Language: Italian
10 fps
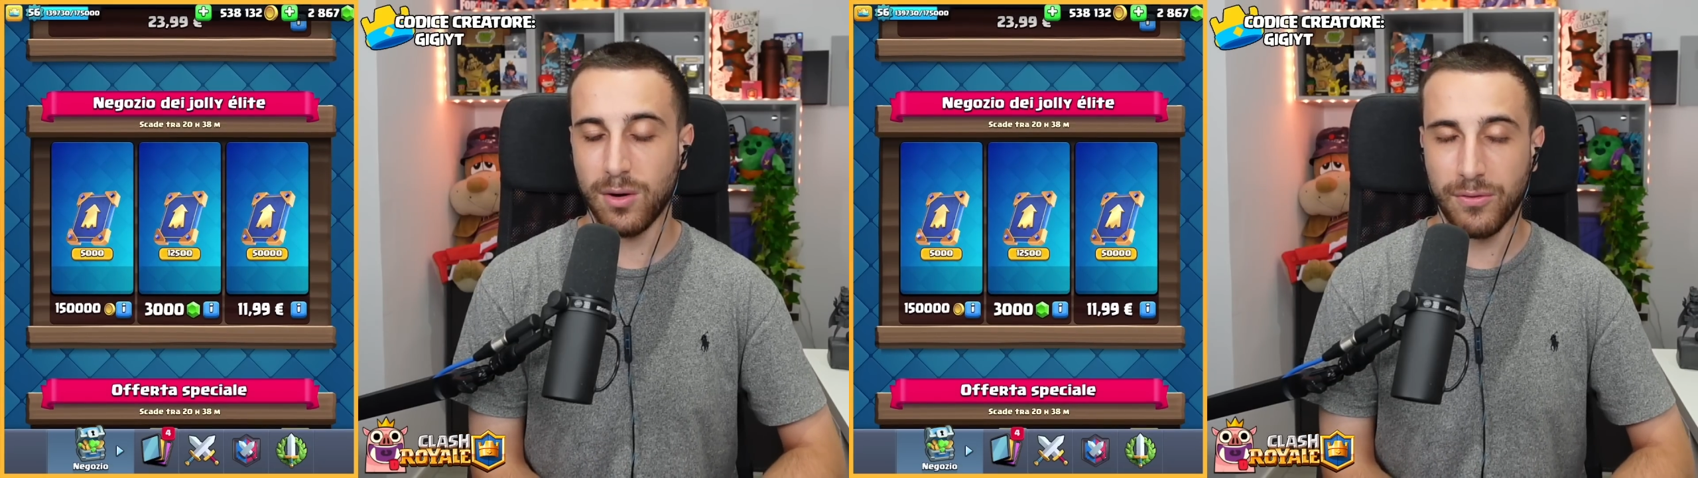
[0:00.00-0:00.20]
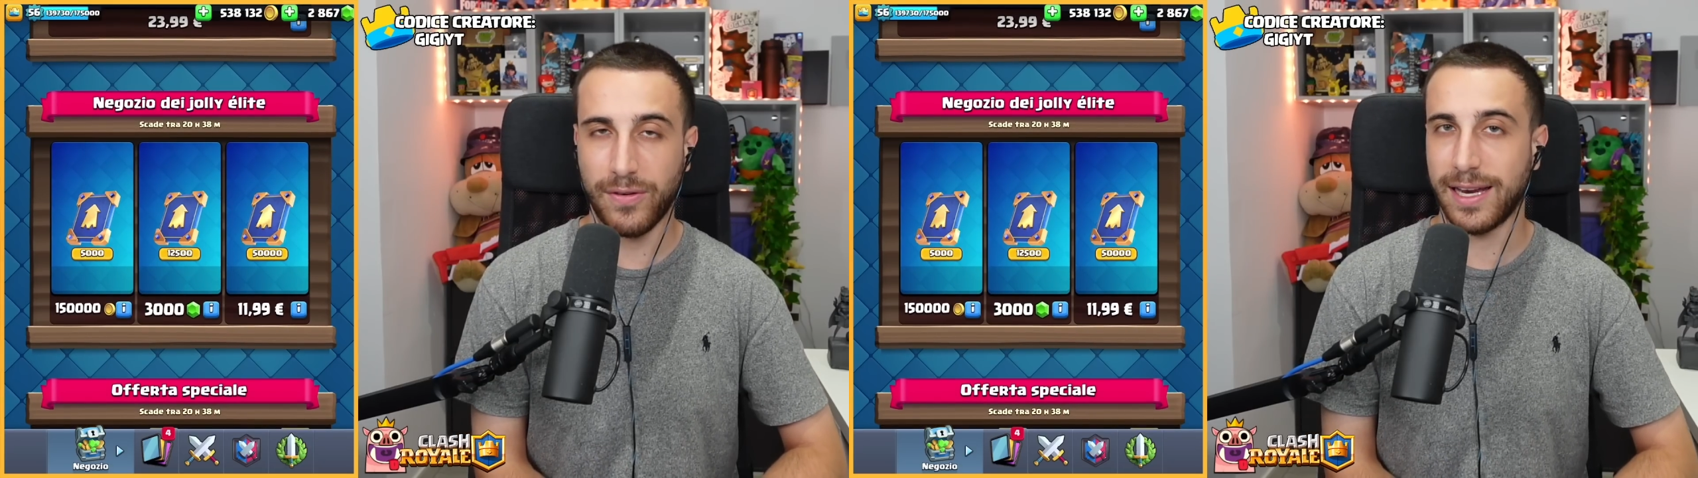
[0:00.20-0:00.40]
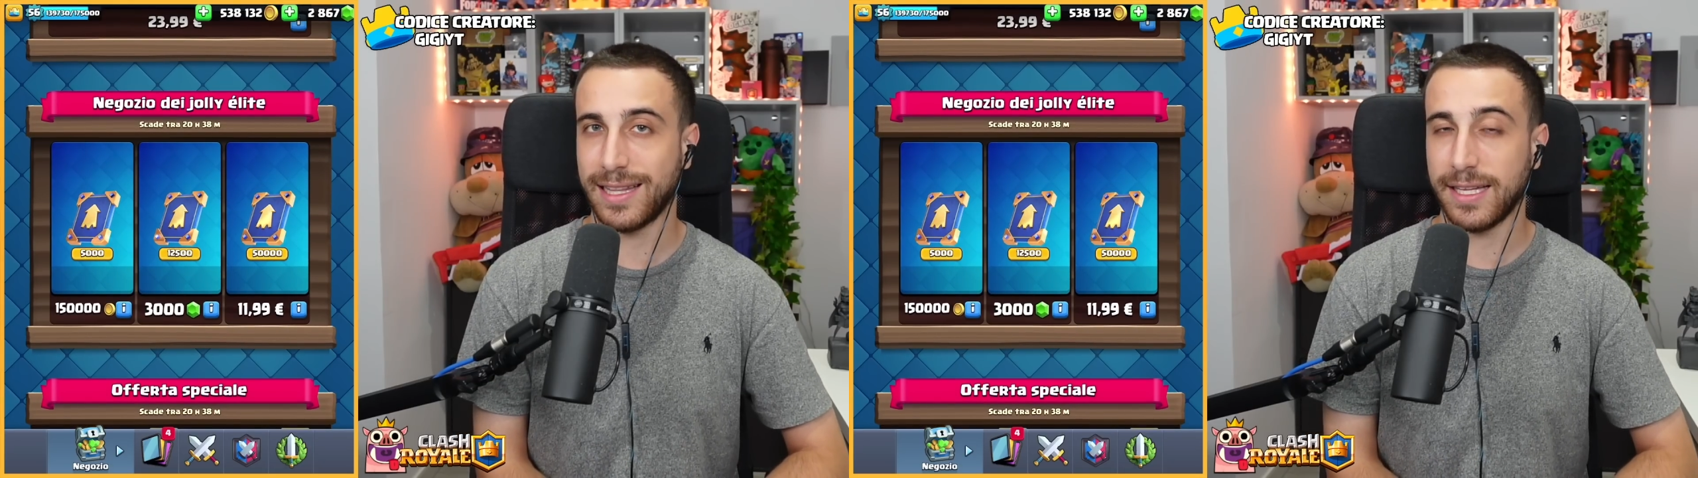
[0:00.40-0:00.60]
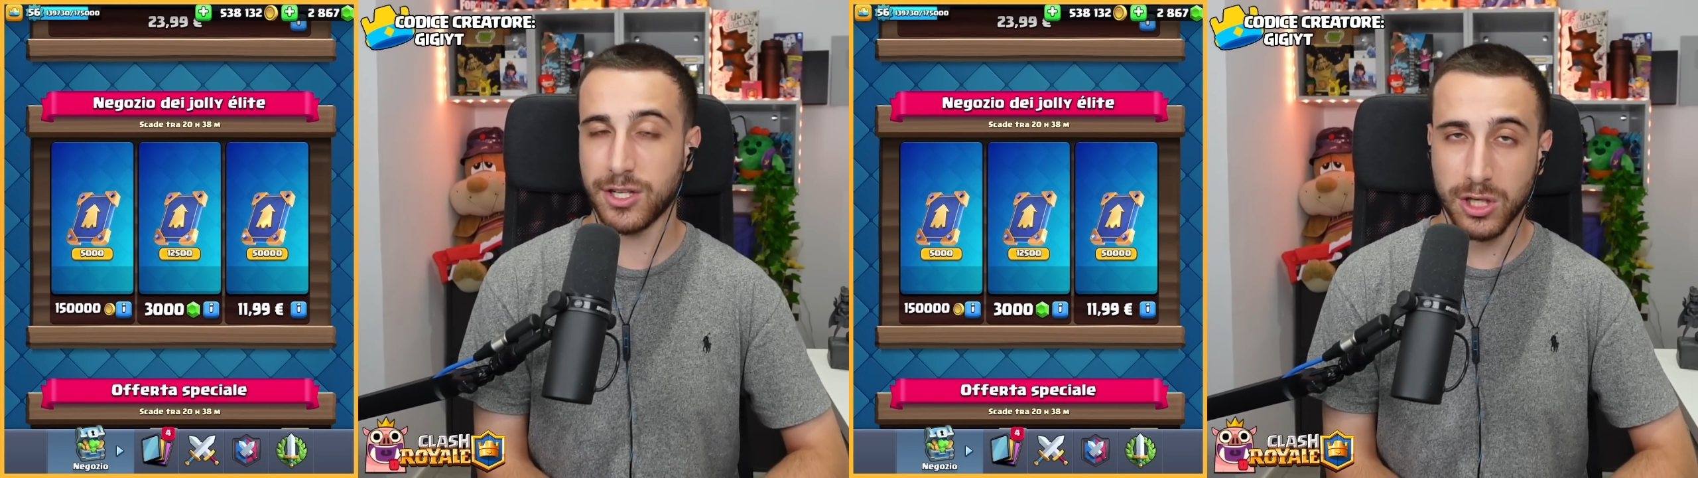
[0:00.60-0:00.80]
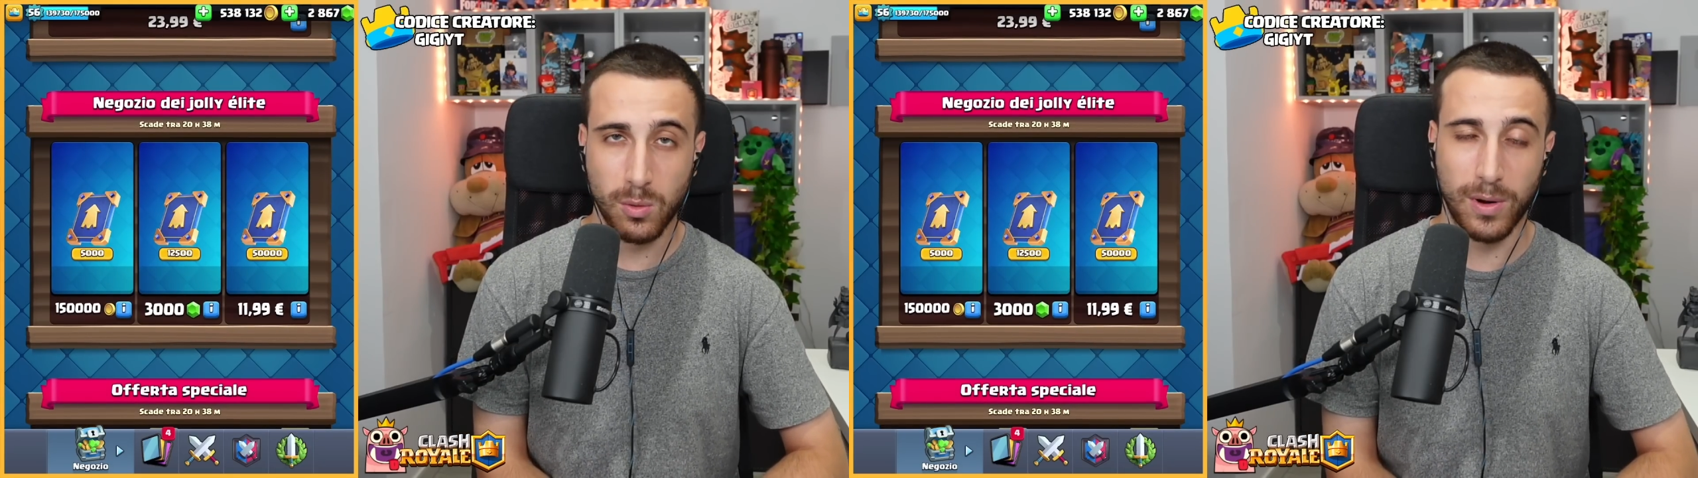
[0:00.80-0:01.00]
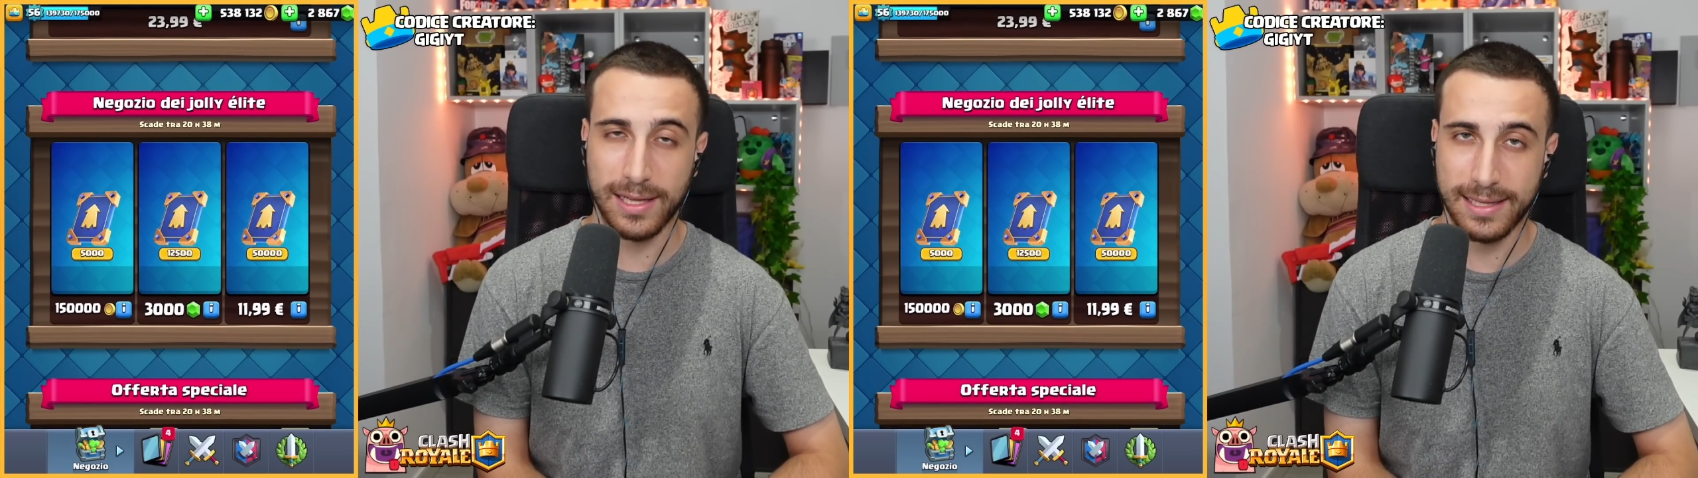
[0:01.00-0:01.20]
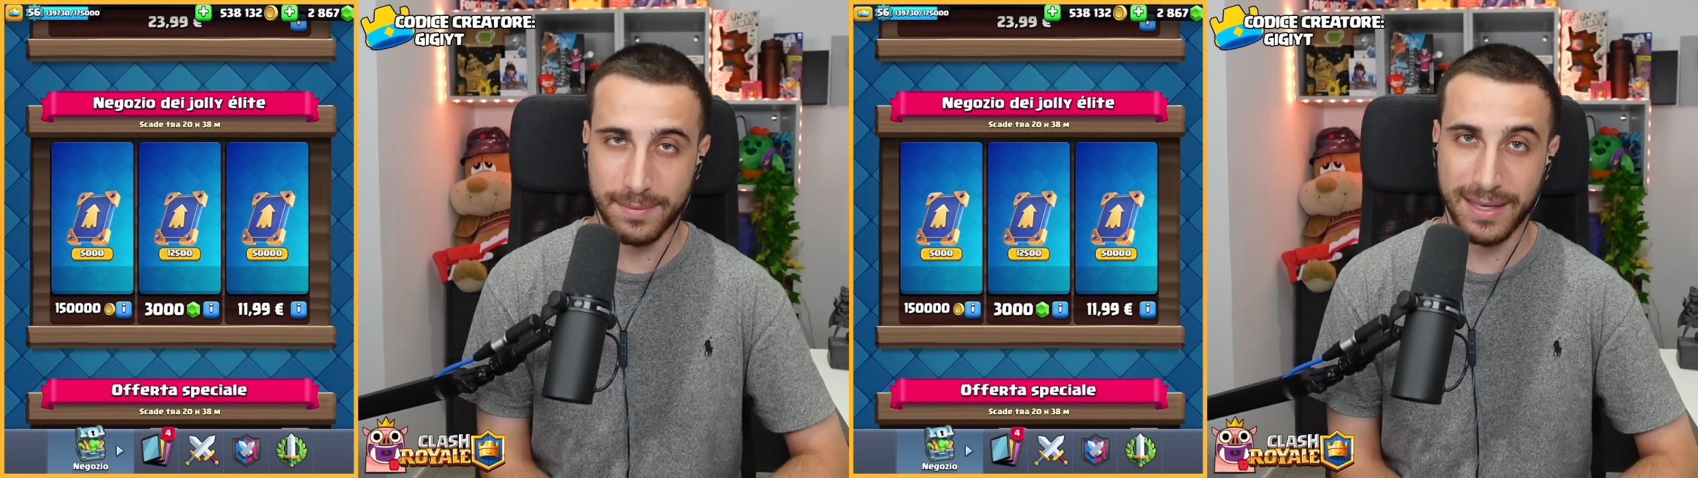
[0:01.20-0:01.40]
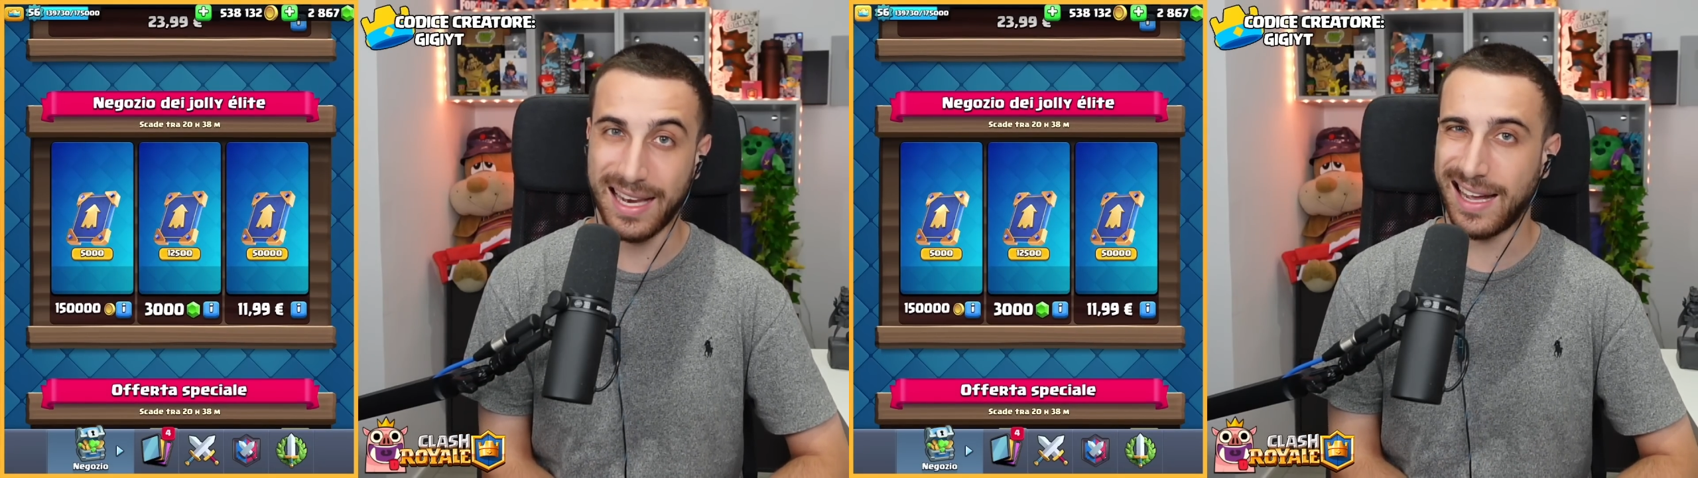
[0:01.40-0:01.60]
l'offerta da
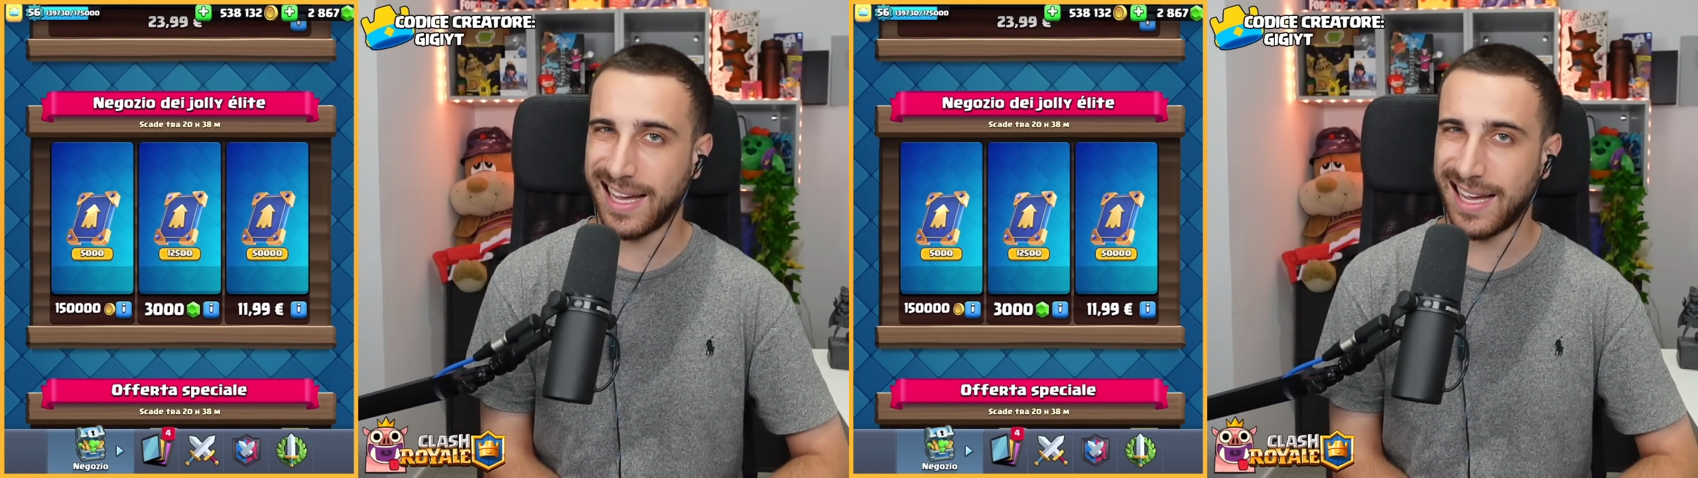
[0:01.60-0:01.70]
50.000